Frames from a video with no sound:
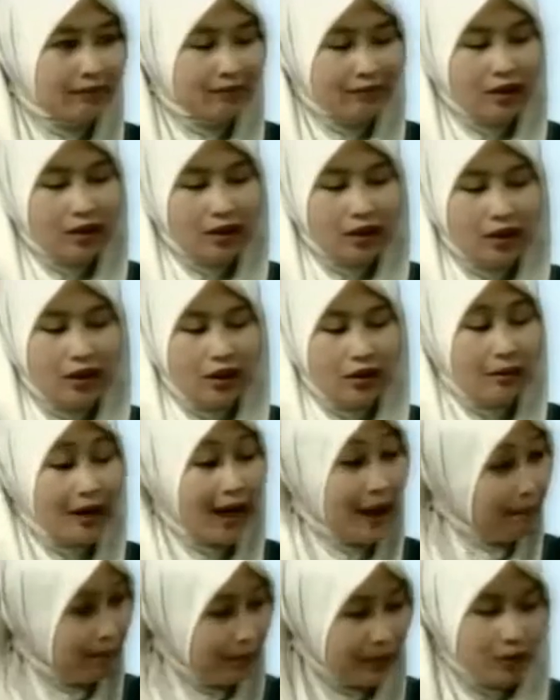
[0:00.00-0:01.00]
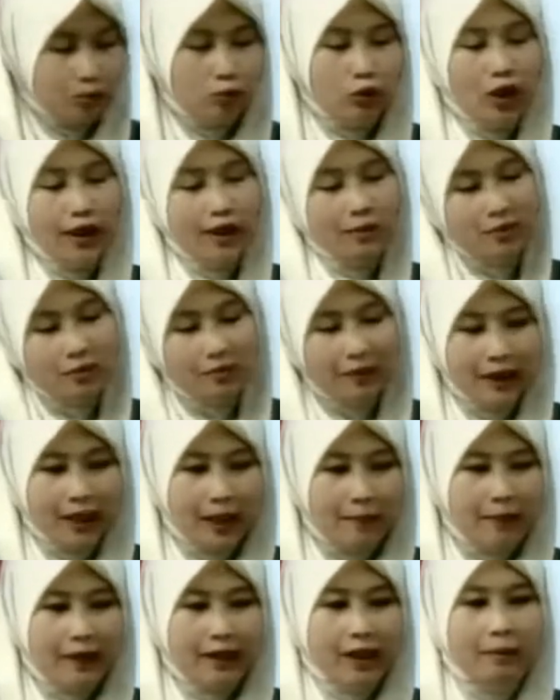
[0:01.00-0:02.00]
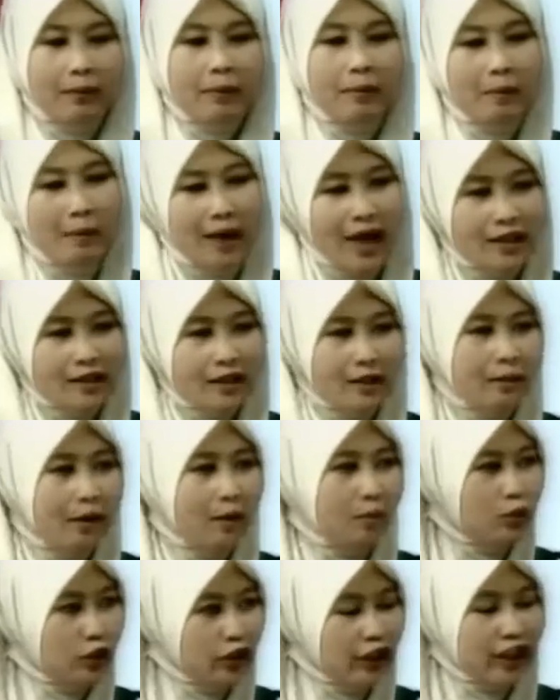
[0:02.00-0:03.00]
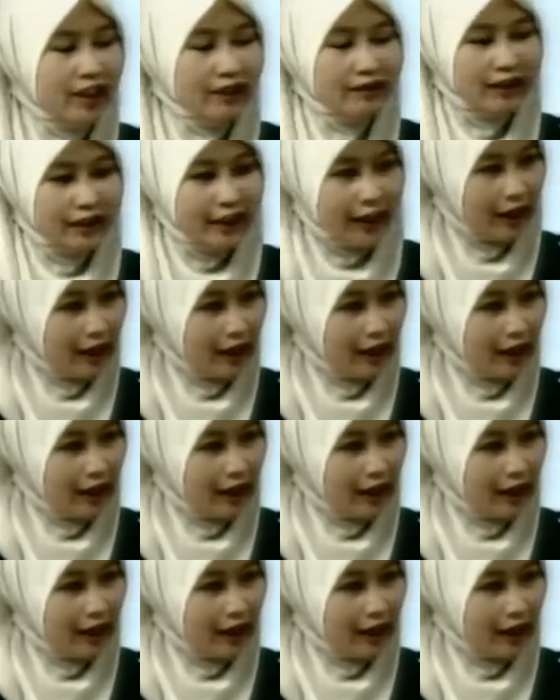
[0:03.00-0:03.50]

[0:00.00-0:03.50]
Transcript: uh, lap bukan lebih cepat lapar tapi memang asam lambungnya yang tidak